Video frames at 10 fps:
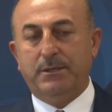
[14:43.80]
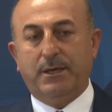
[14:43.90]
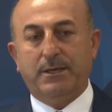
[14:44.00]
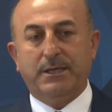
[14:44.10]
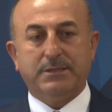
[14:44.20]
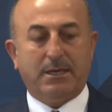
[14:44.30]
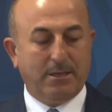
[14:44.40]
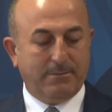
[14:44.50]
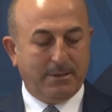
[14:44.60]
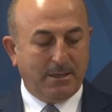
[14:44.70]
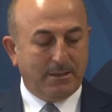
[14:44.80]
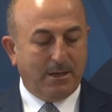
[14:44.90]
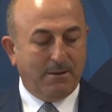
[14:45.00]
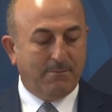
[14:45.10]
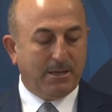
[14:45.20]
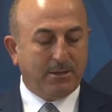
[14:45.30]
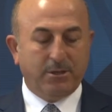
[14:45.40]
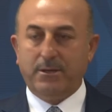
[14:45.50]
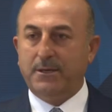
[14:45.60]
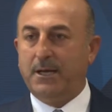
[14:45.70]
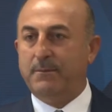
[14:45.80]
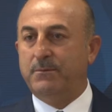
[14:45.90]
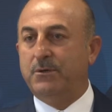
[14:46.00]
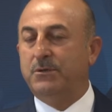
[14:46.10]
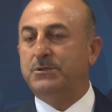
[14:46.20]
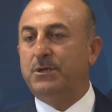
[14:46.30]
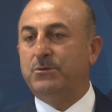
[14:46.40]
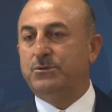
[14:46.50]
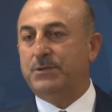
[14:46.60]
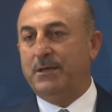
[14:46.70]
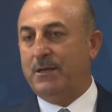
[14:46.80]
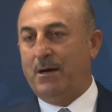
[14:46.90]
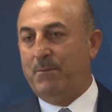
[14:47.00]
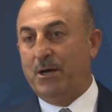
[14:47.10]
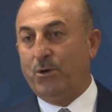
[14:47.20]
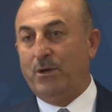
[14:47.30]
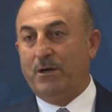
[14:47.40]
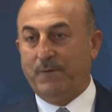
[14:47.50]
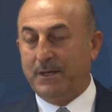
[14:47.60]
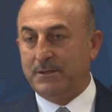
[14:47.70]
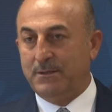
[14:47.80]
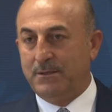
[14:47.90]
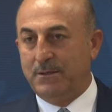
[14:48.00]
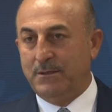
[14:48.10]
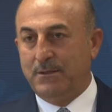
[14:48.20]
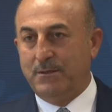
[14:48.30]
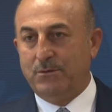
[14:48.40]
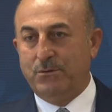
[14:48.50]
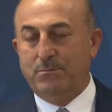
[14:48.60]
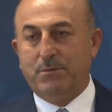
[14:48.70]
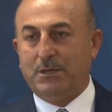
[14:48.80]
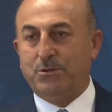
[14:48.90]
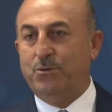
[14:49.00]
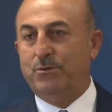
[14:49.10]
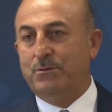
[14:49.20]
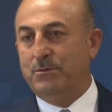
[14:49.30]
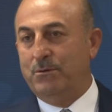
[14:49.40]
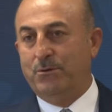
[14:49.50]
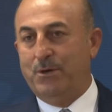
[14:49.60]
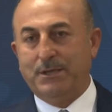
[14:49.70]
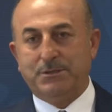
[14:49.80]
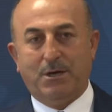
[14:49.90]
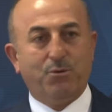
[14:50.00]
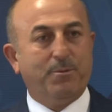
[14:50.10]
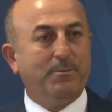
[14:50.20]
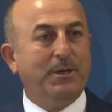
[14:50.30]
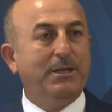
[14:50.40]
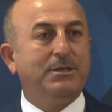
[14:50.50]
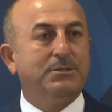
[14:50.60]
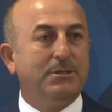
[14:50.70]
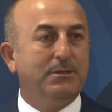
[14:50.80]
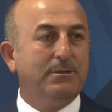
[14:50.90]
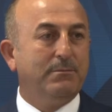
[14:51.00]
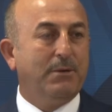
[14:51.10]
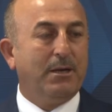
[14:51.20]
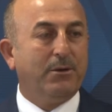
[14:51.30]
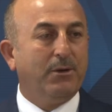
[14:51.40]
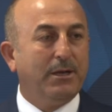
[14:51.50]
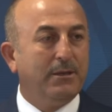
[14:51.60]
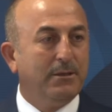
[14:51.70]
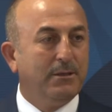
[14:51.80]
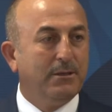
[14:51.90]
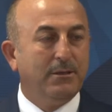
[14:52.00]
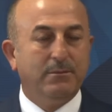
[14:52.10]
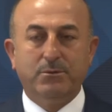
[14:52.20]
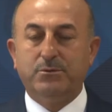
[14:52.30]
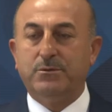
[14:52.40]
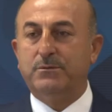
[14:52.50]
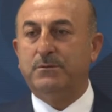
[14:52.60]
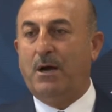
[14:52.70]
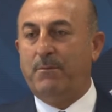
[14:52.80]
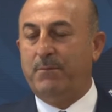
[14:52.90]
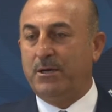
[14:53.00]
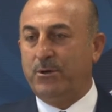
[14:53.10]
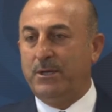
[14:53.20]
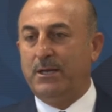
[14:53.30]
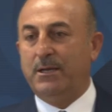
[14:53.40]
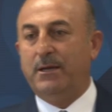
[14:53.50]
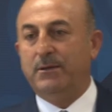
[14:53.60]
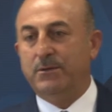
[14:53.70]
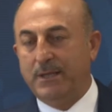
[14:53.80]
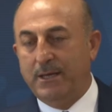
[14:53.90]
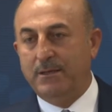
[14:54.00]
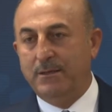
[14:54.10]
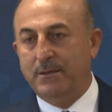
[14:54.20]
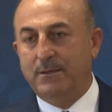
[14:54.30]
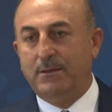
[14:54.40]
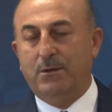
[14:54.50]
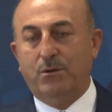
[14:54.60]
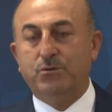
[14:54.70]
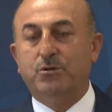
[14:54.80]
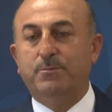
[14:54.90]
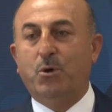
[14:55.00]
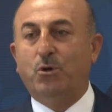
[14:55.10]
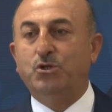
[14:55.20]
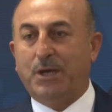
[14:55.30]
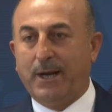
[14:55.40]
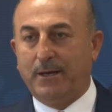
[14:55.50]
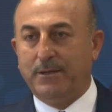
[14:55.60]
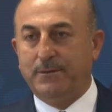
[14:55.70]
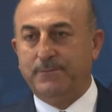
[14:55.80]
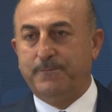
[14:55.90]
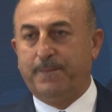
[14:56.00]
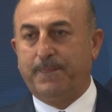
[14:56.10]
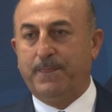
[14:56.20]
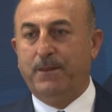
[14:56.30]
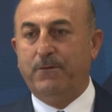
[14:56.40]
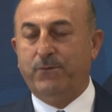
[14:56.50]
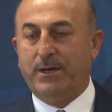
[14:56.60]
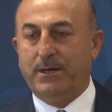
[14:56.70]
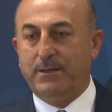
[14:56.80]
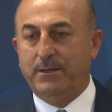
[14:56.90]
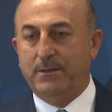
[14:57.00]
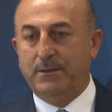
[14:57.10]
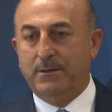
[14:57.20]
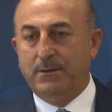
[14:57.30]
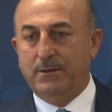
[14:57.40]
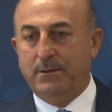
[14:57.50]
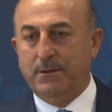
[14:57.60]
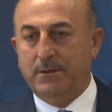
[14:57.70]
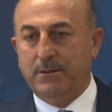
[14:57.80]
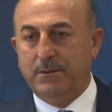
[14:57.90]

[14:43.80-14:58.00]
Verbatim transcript: Yani yasaklamalarla, ambargolarla, bugün işte Rusya'ya da ambargolar var. Tüm Batı yani Avrupa birleşti. Bana göre bu tür ambargolarla değil, oturup konuşarak ve e,